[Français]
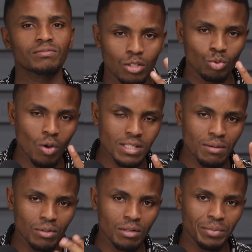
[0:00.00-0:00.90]
Le
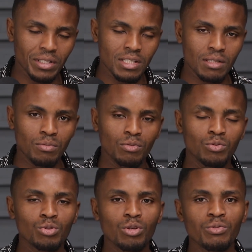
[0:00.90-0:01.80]
troisième grand principe,
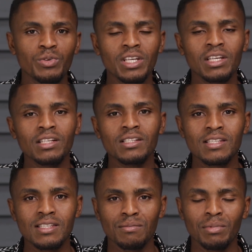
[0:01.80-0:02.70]
vous devez
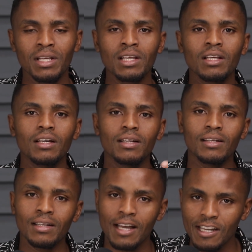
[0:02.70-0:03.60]
cibler
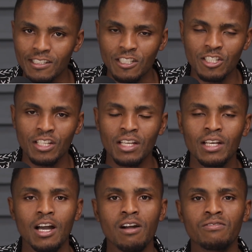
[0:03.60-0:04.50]
large.
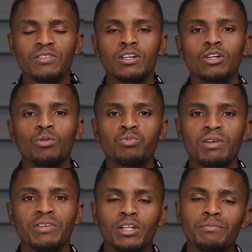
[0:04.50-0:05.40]
Avant, on pouvait
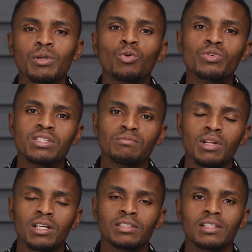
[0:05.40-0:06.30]
faire des
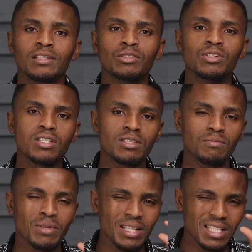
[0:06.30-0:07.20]
micro-ciblages, c'est-à-dire cibler